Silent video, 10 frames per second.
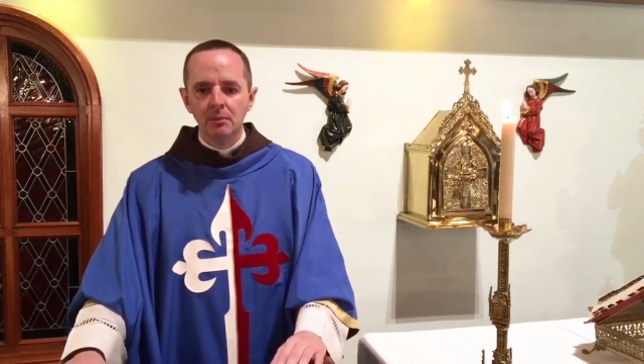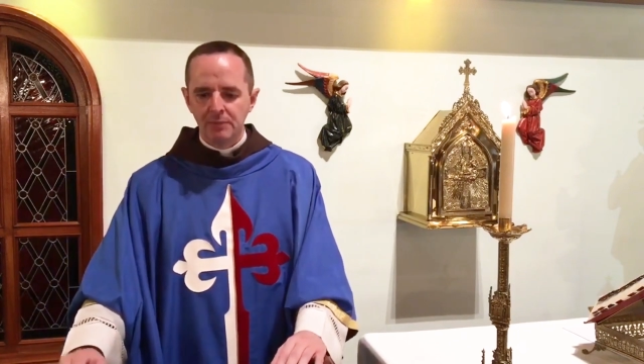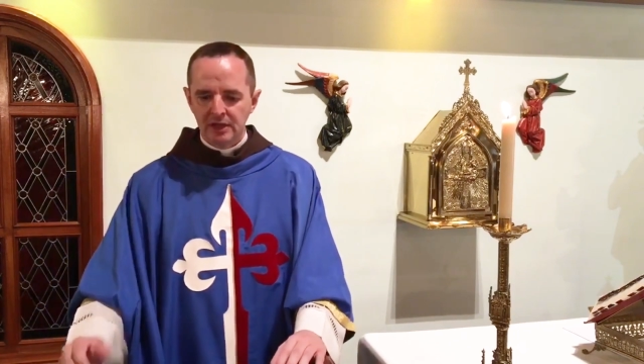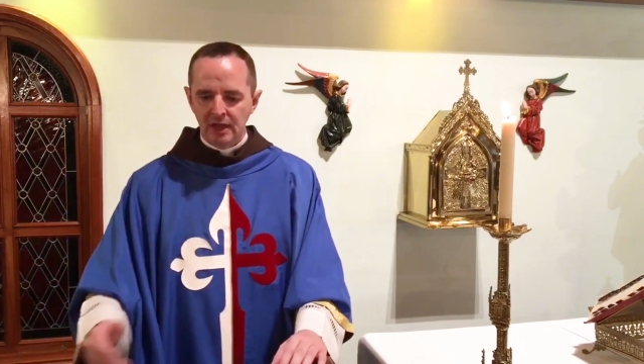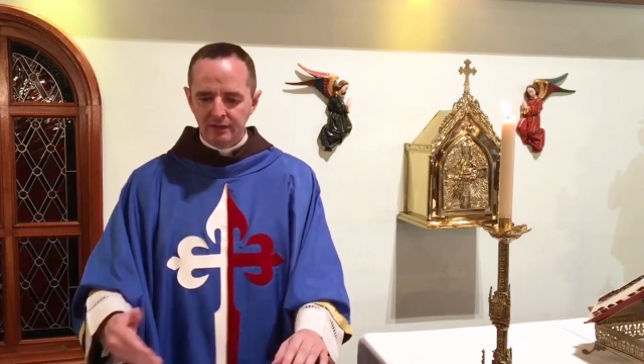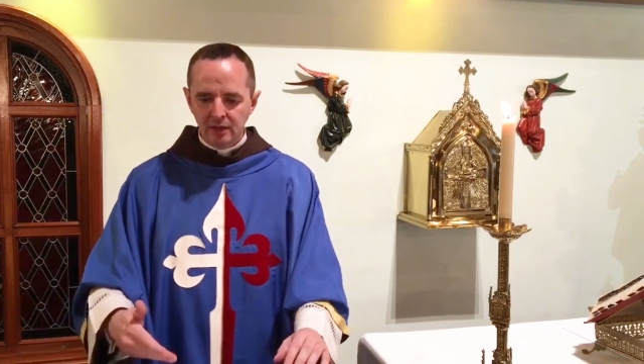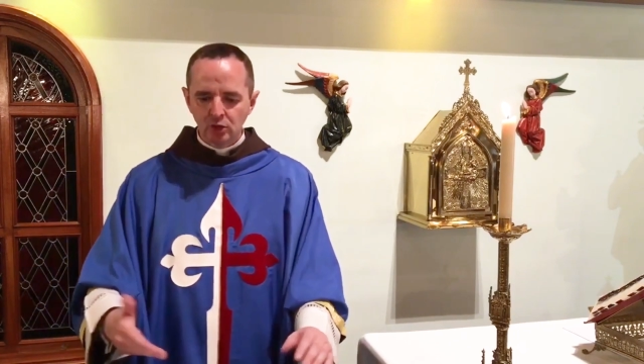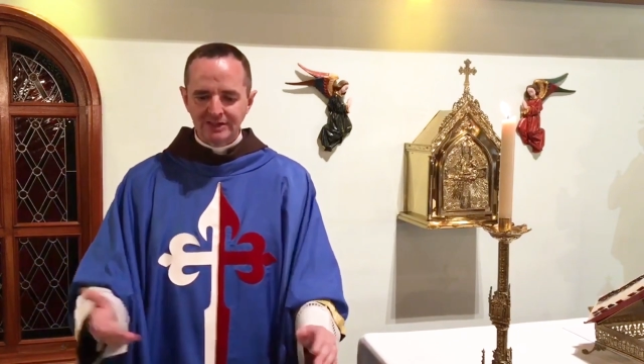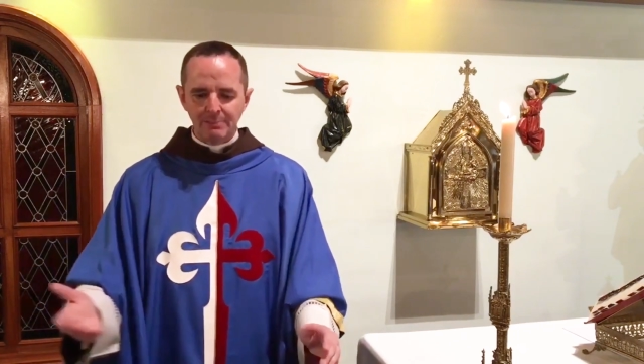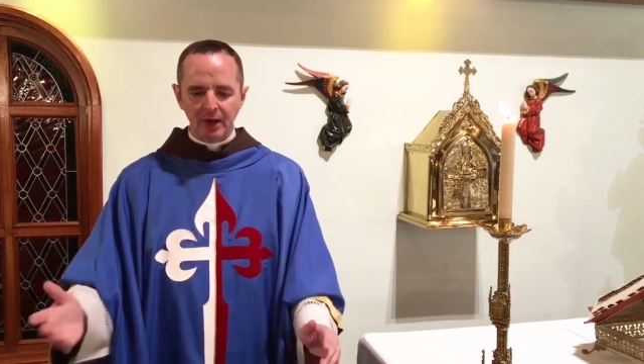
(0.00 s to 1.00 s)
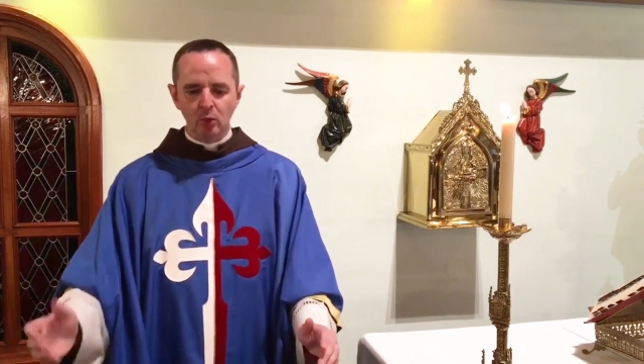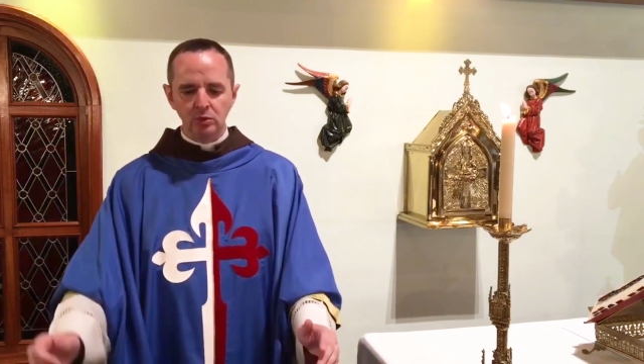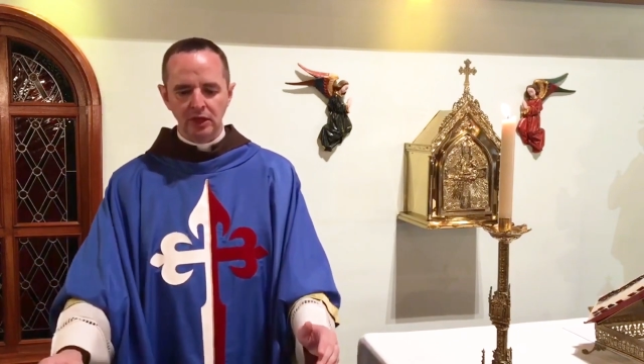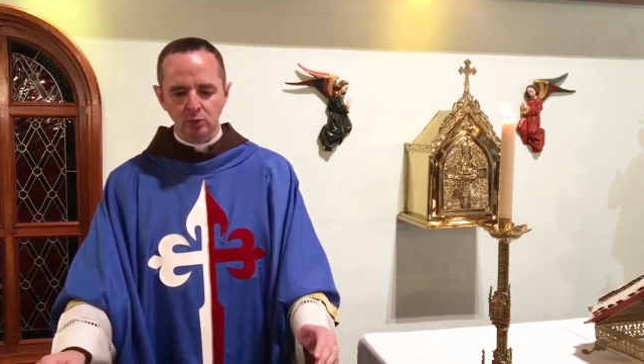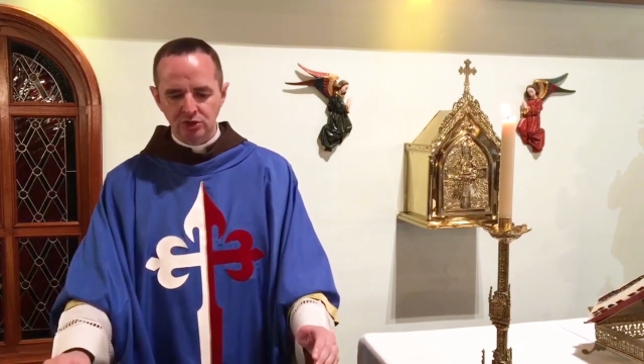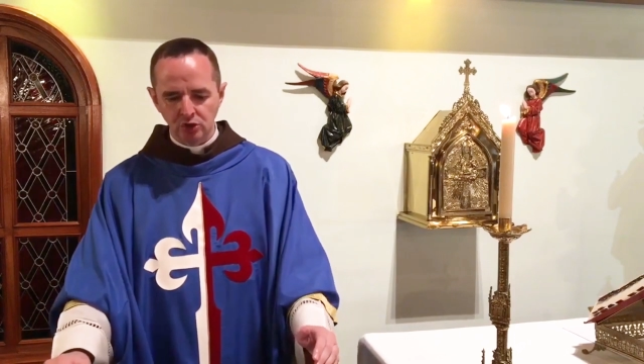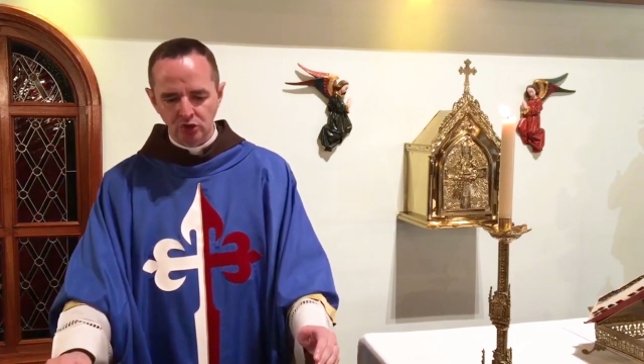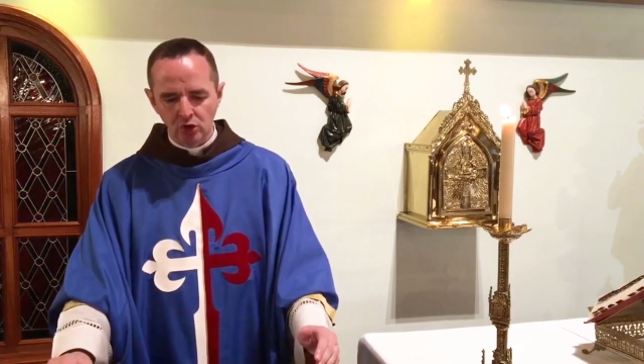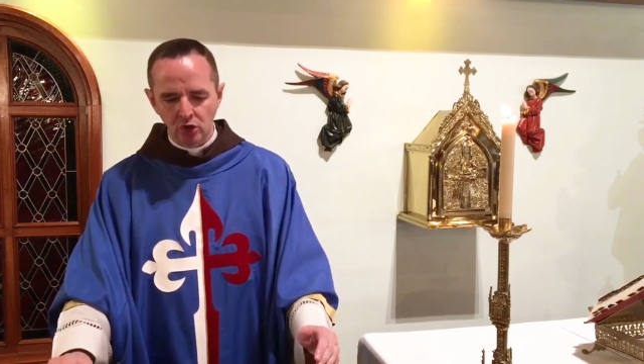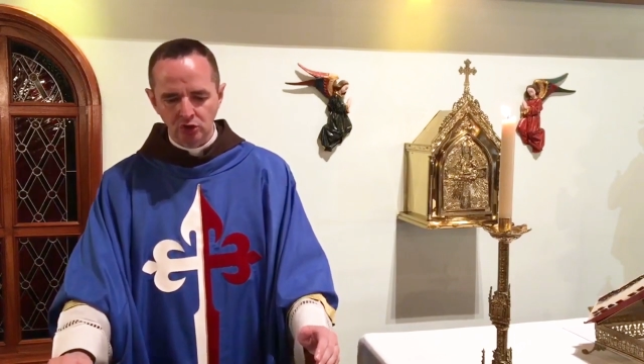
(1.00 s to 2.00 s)
viene haciendo esta pregunta a nuestro
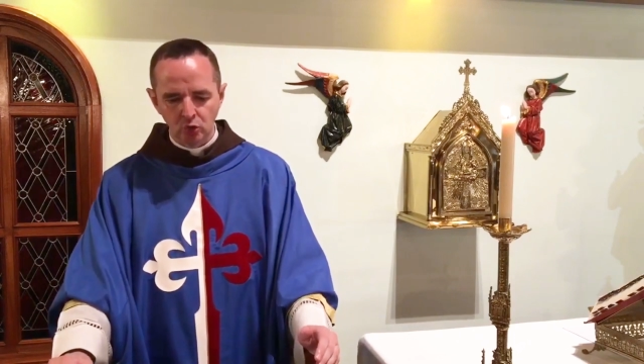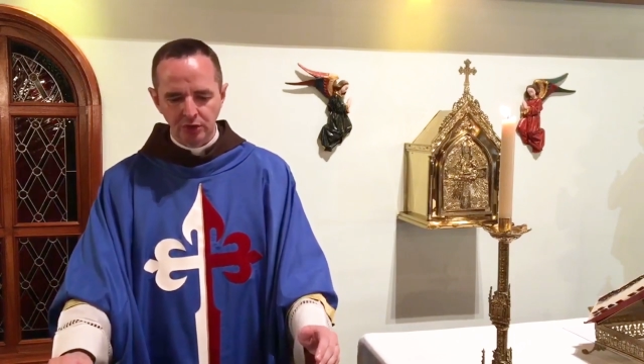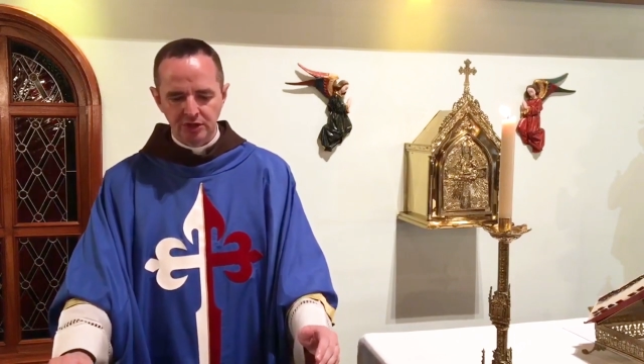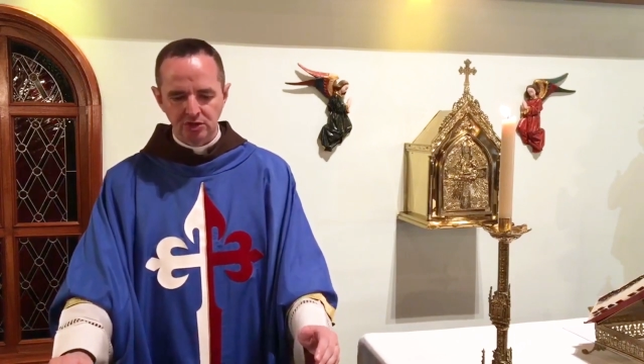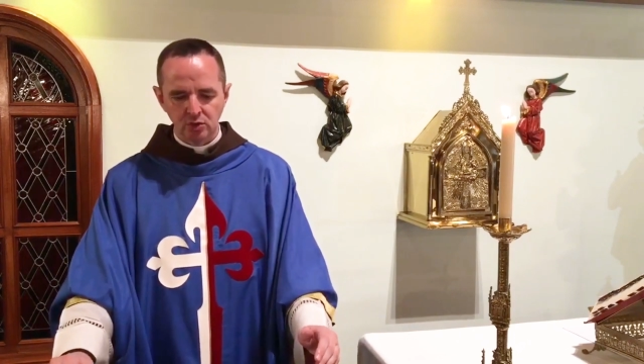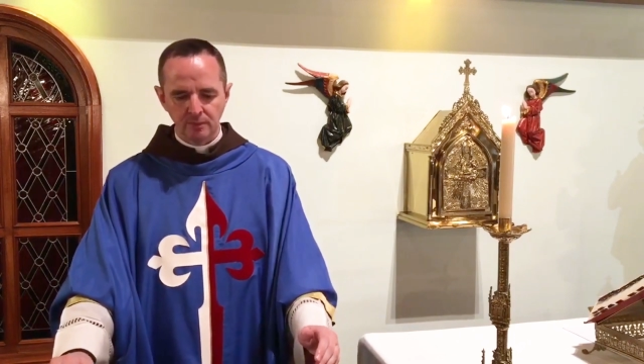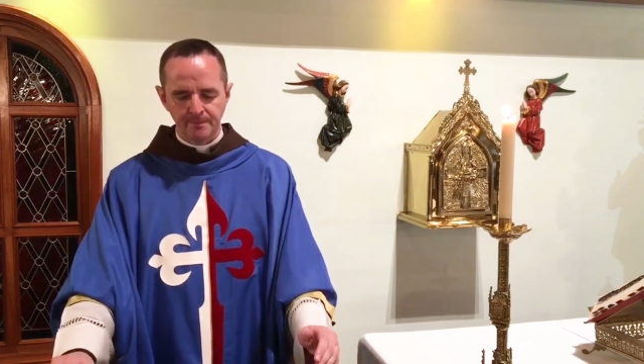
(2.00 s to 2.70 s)
Señor Jesucristo.